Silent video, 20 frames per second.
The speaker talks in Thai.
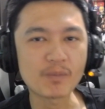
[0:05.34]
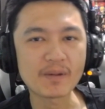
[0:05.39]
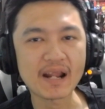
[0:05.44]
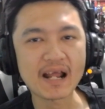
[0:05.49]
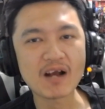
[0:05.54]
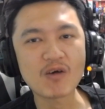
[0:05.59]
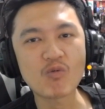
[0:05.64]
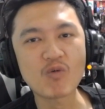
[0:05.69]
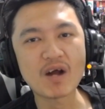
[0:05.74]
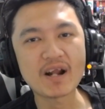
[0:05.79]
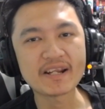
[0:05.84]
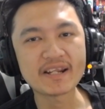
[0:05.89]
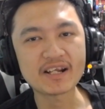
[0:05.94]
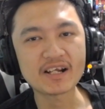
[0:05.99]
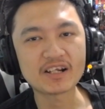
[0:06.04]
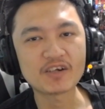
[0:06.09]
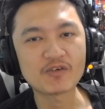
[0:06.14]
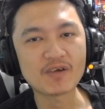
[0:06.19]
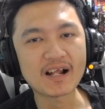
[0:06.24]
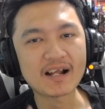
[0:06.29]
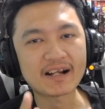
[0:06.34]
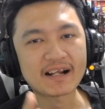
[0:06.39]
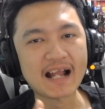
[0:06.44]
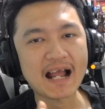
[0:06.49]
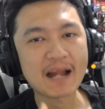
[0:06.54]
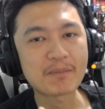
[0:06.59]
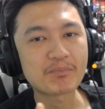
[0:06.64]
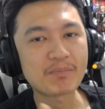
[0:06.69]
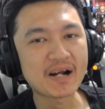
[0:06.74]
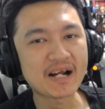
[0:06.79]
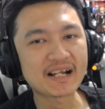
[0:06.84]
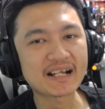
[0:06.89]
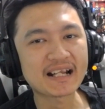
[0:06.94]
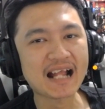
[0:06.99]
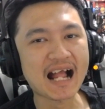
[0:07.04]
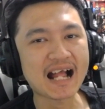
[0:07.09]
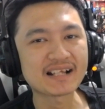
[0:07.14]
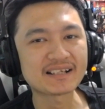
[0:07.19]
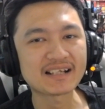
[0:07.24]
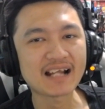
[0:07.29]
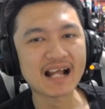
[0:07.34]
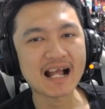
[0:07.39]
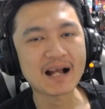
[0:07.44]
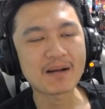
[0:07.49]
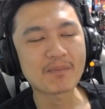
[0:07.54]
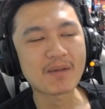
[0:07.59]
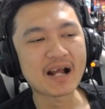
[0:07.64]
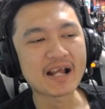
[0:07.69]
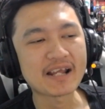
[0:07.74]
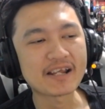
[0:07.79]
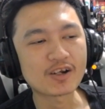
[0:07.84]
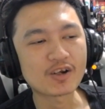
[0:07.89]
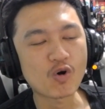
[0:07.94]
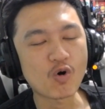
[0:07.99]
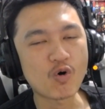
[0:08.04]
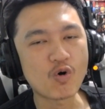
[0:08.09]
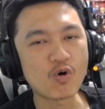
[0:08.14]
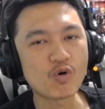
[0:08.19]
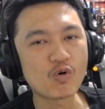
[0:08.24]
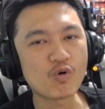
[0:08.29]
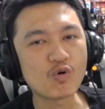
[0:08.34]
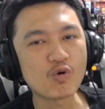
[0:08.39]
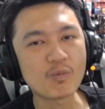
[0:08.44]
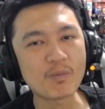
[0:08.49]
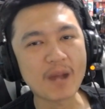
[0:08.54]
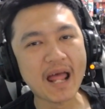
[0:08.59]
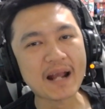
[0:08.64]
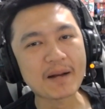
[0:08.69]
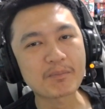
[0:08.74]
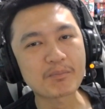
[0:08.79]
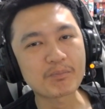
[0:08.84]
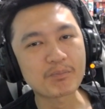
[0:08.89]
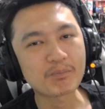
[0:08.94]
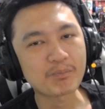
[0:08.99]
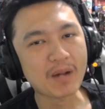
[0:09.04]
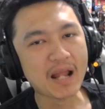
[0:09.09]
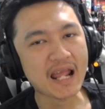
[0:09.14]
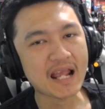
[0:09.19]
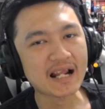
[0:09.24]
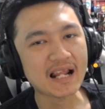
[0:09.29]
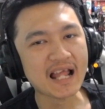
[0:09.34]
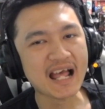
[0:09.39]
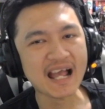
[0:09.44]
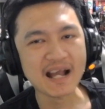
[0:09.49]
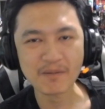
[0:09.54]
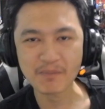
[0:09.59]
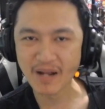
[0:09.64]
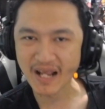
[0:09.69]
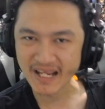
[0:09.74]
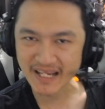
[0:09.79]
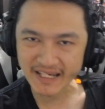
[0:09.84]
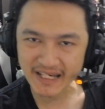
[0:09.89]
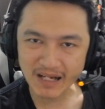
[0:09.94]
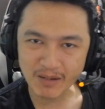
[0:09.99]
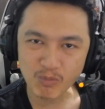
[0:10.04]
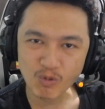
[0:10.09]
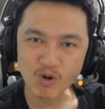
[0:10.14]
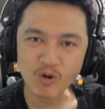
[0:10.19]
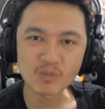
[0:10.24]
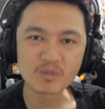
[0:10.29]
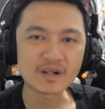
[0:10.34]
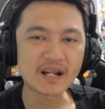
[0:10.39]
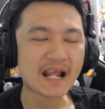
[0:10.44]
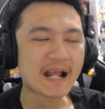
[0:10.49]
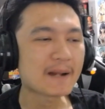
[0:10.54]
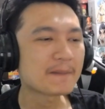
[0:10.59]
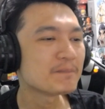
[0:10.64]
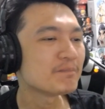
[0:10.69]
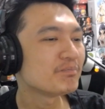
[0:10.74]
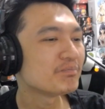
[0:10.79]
นะวันนี้ก็ถือว่าการเปิดการชาใหม่โกคูแบล็คแปลงร่างใหม่ครับผมนะ